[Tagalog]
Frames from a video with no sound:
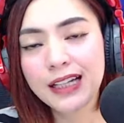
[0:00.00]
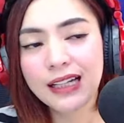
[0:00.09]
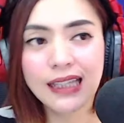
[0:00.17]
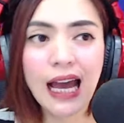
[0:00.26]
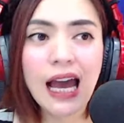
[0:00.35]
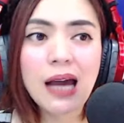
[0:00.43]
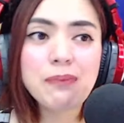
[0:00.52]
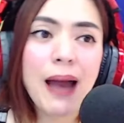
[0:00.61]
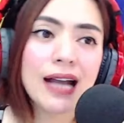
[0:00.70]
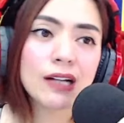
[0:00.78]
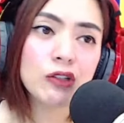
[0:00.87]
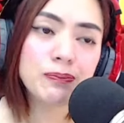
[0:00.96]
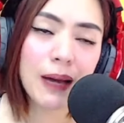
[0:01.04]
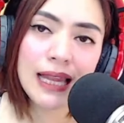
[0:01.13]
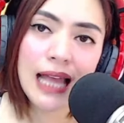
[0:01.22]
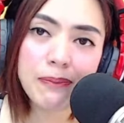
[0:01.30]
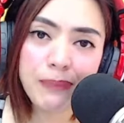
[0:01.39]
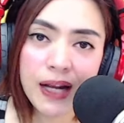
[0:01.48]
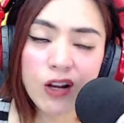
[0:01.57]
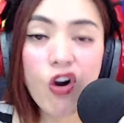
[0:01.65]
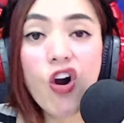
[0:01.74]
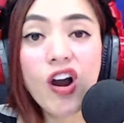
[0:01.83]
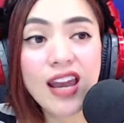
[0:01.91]
Nakakapagod pala pag
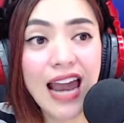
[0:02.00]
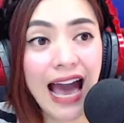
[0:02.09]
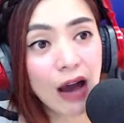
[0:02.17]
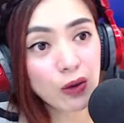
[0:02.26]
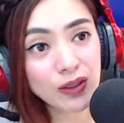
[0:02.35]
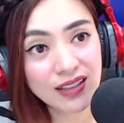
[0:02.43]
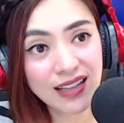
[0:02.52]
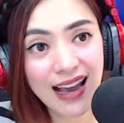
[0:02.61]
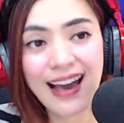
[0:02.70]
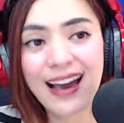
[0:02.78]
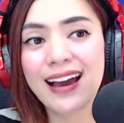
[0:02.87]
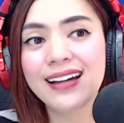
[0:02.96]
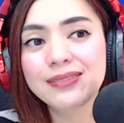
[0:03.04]
all out ka.